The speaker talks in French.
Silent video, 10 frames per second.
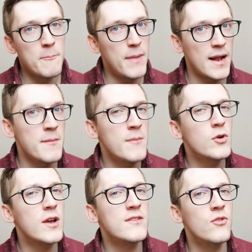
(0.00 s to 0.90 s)
Par la même
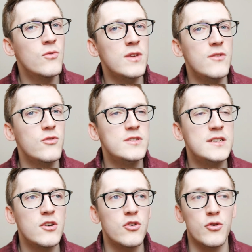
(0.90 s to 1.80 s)
occasion, il faut
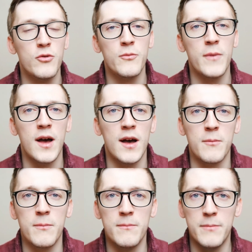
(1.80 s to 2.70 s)
dire que ma